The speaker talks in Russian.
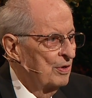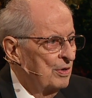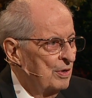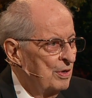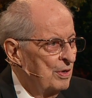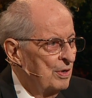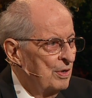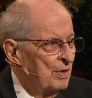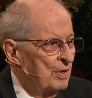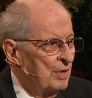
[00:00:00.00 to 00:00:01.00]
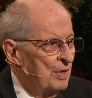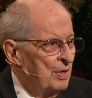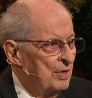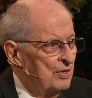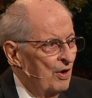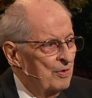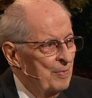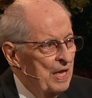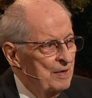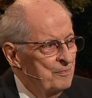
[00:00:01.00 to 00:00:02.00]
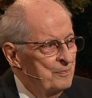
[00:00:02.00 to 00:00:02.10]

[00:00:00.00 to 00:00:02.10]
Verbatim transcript: и оно нам понадобится.